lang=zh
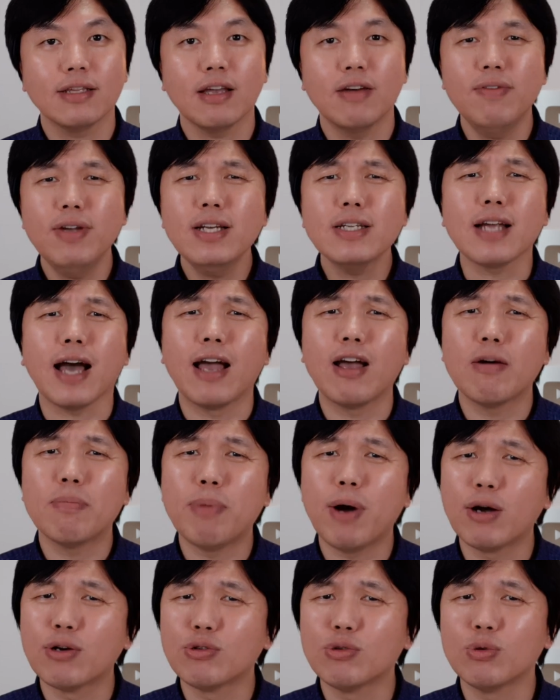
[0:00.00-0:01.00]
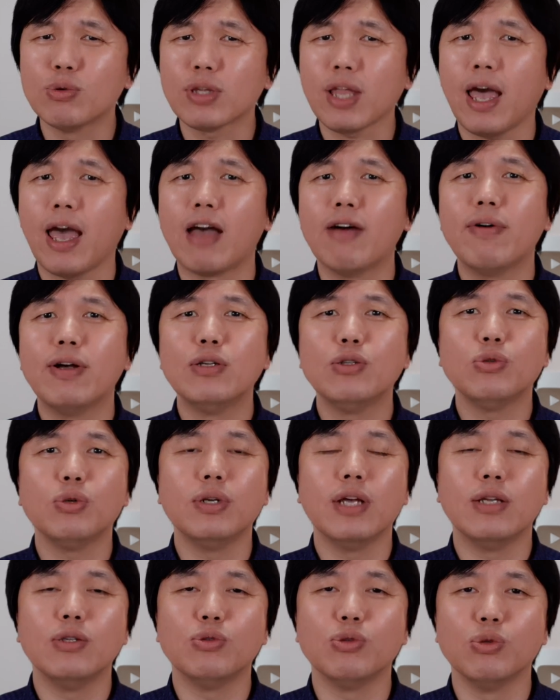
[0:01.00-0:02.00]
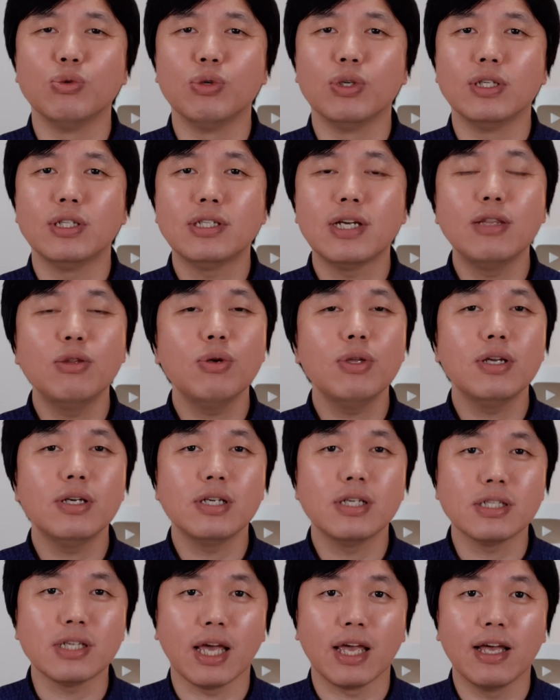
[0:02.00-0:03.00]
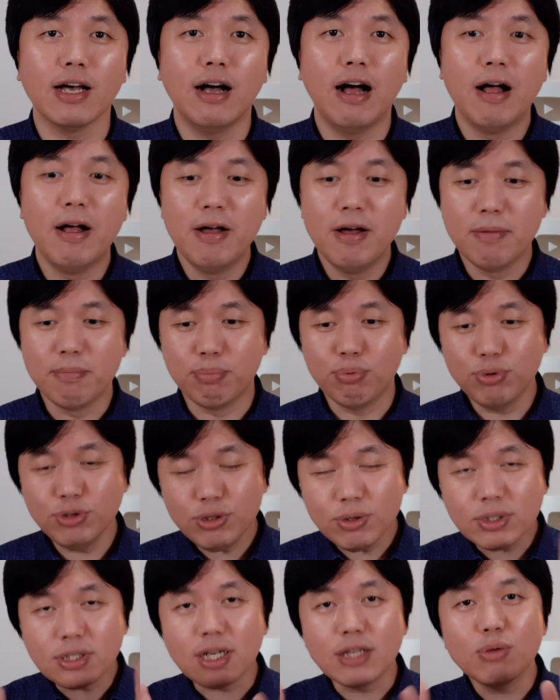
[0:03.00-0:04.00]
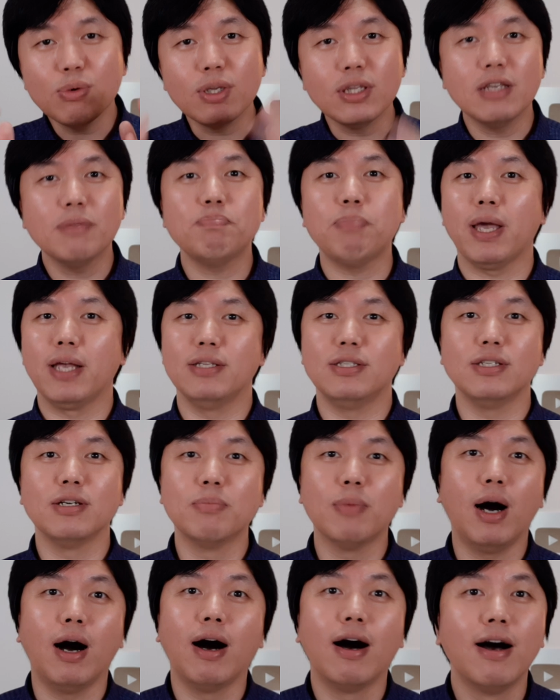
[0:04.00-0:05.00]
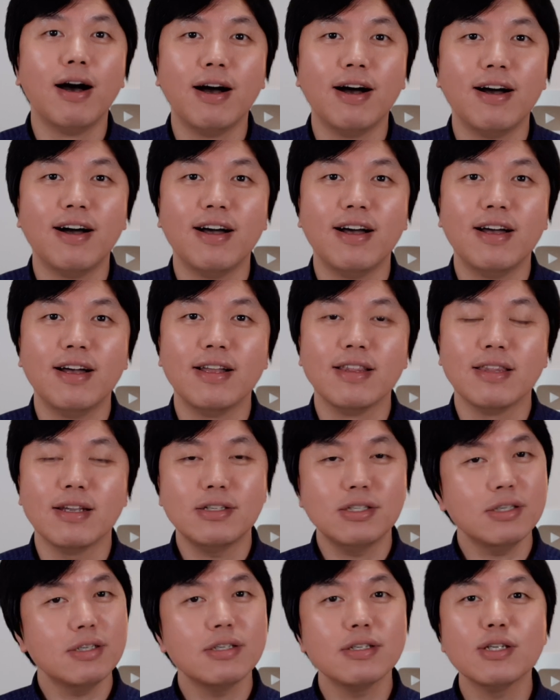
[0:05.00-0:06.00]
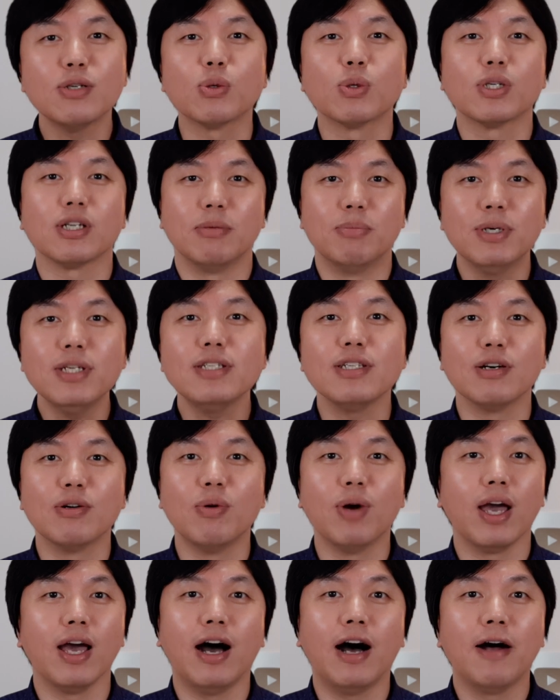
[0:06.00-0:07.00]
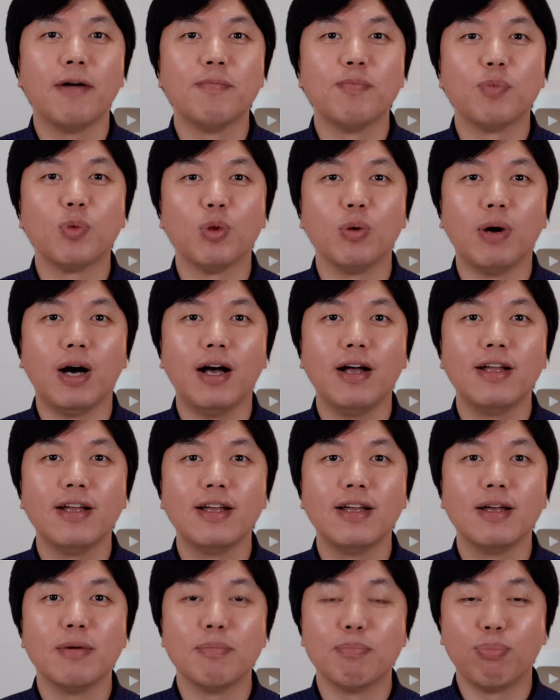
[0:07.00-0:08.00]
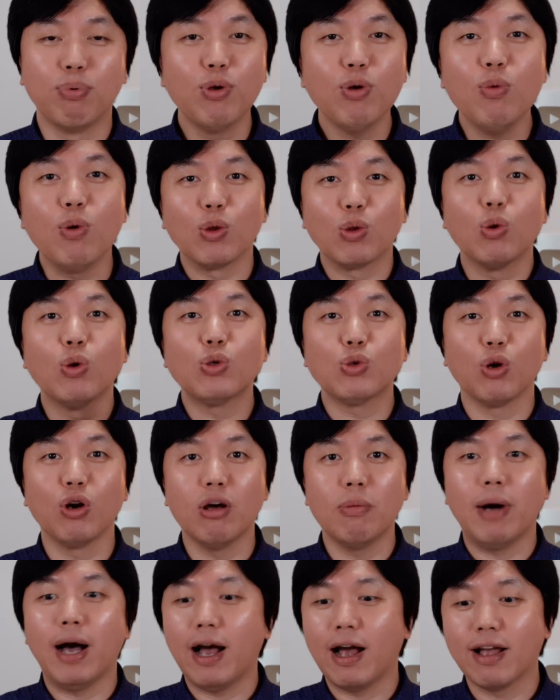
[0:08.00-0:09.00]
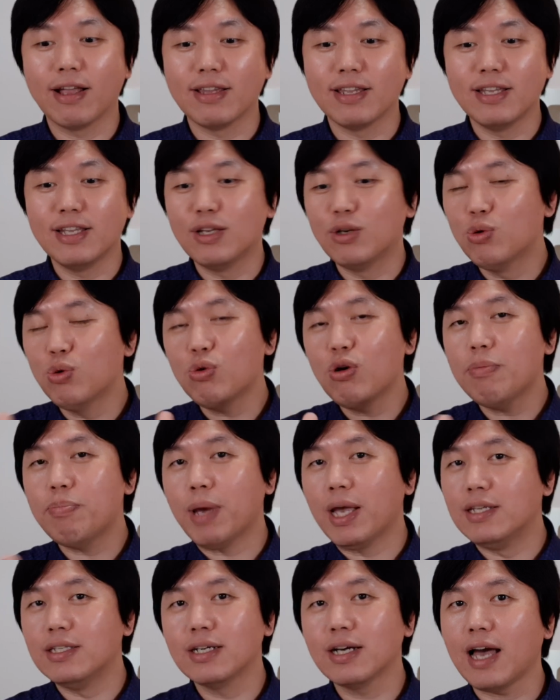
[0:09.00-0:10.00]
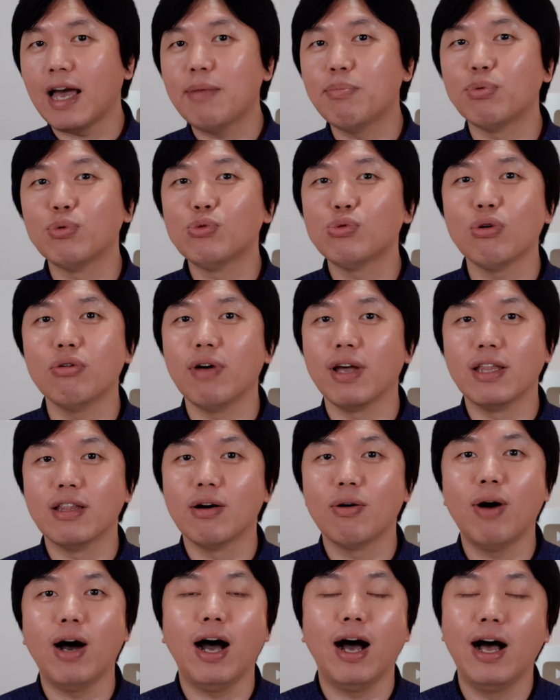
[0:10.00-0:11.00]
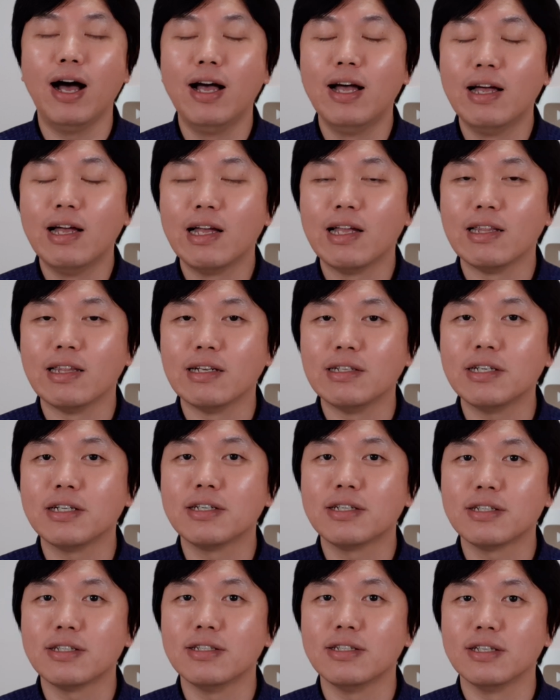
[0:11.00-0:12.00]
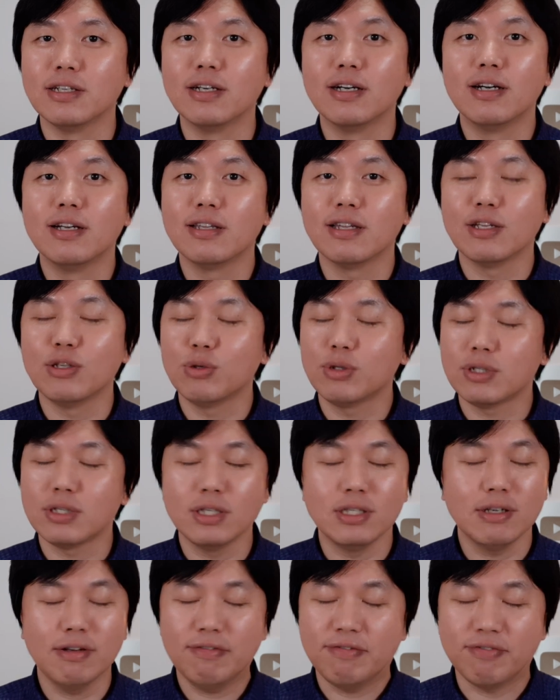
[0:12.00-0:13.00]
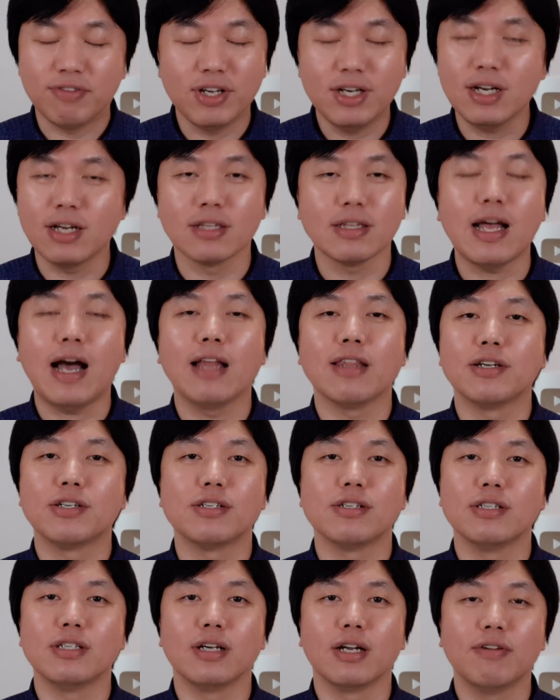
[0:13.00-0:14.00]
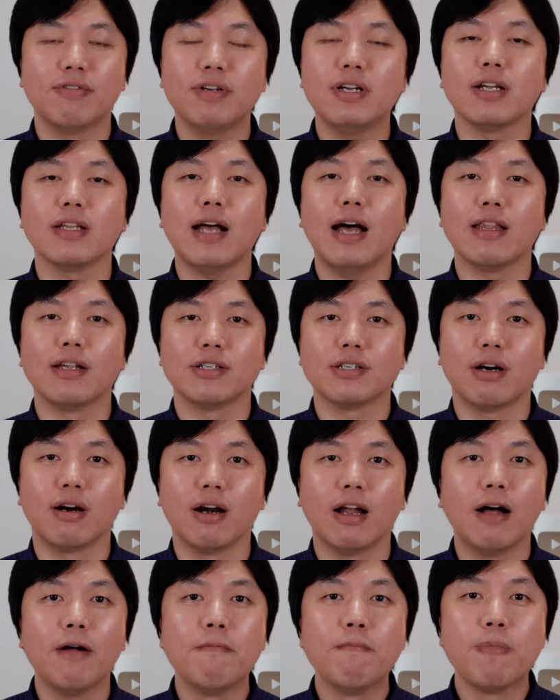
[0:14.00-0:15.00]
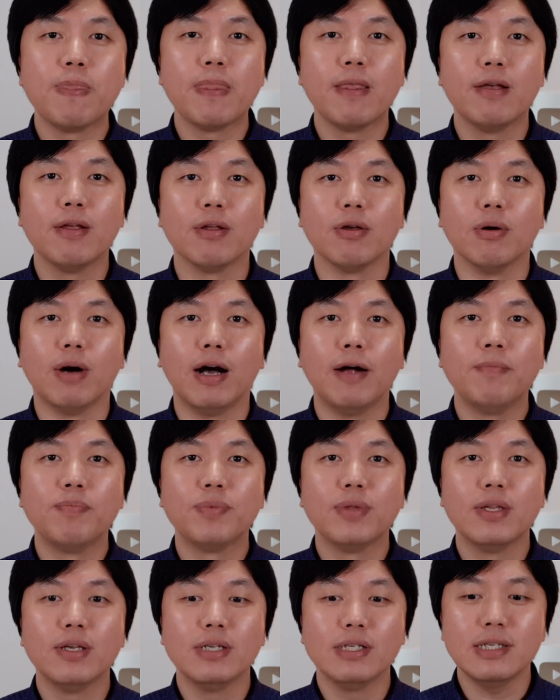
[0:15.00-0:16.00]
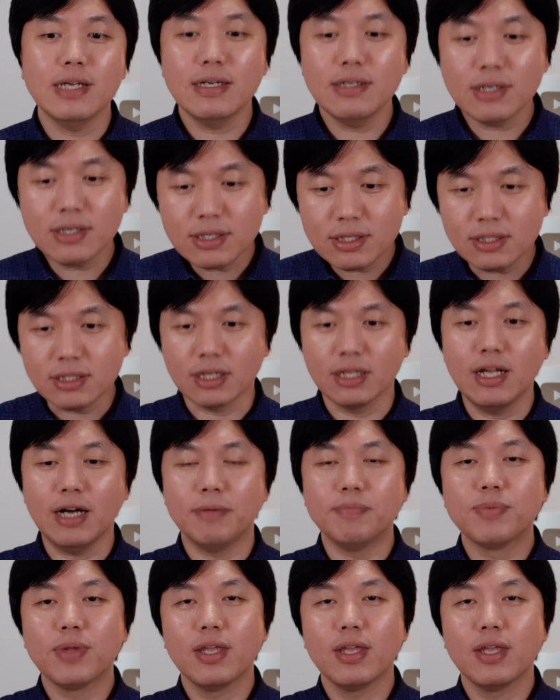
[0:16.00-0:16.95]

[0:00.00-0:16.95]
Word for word: 他为啥要帮助台湾训练军队？针对的是谁呀？不就针对你北京吗？那这是一种什么行为啊？对吧？不用我多说了吧？你如果北京还不作为的话，那这个事情那就是一件非常大的事情，非常大的事儿了，对吧？现在这个事情呢？